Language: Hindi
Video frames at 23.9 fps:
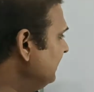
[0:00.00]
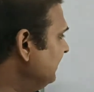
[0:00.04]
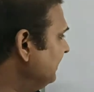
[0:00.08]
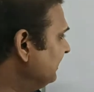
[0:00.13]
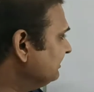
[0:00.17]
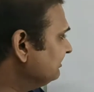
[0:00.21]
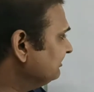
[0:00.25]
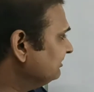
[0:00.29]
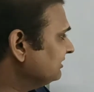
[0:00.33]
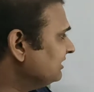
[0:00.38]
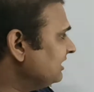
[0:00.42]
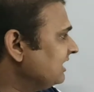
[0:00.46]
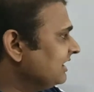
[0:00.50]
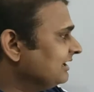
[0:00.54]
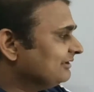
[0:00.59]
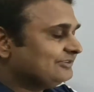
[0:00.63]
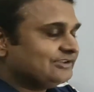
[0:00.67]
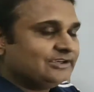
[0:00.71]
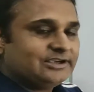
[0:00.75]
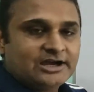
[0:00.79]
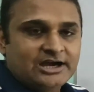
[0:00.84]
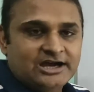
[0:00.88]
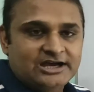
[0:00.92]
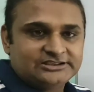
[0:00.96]
एक्स कहाँ
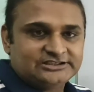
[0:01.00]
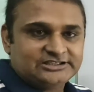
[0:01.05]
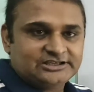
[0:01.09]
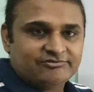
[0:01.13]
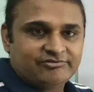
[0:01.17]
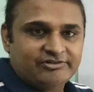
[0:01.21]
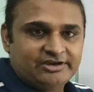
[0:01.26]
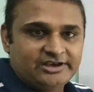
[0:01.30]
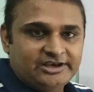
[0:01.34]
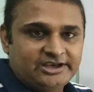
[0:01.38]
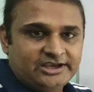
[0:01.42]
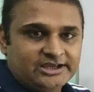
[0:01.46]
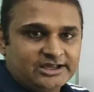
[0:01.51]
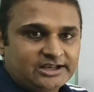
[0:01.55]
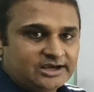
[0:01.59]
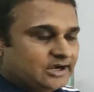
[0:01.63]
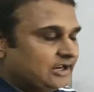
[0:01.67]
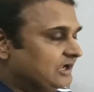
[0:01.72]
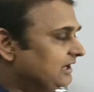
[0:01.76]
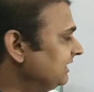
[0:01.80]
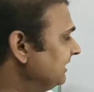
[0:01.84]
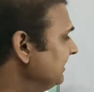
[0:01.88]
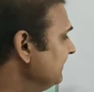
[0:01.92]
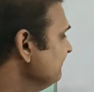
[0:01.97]
से कहाँ तक वेरी कर
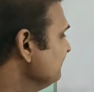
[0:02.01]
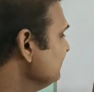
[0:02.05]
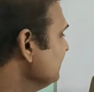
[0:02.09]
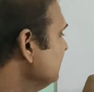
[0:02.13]
रहा है